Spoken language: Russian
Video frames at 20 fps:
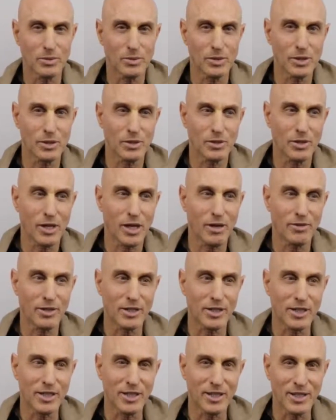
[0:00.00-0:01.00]
У нас не
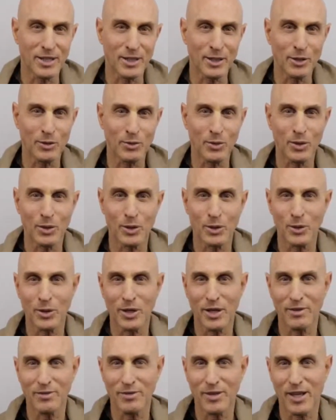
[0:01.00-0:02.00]
было царя, нет этой
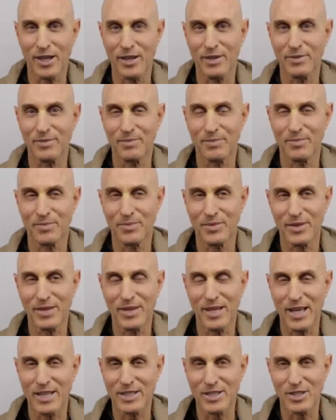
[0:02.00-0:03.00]
системы с
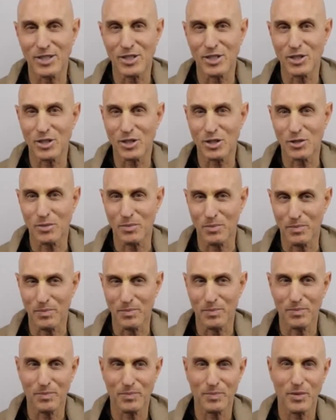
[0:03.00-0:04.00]
привычкой
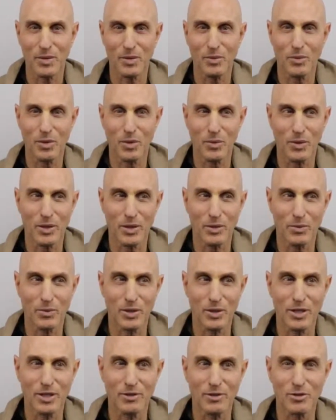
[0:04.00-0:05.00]
проявлять столько
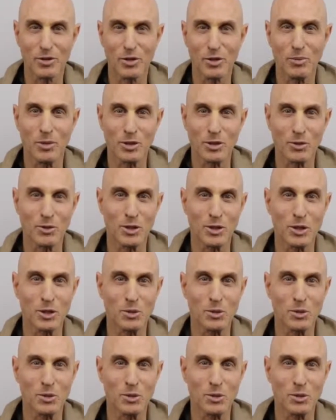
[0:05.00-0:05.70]
уважения к лидерам.